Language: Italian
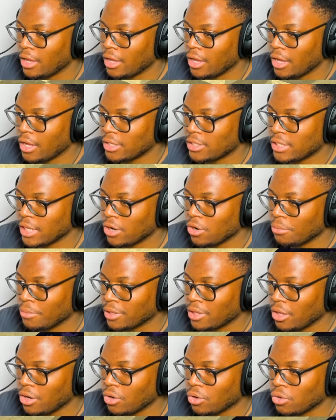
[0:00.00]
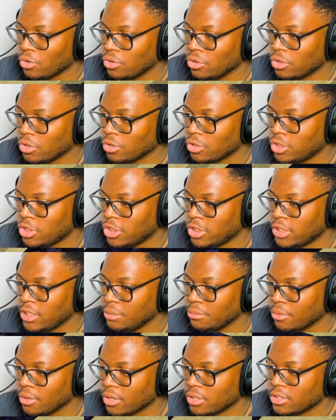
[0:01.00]
Uh, eh, sta combattendo contro
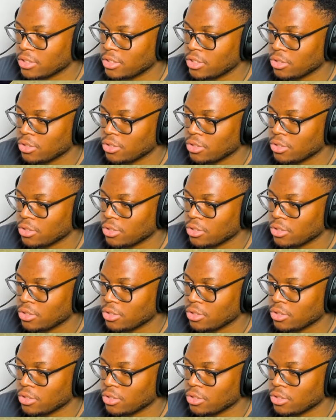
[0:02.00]
Simox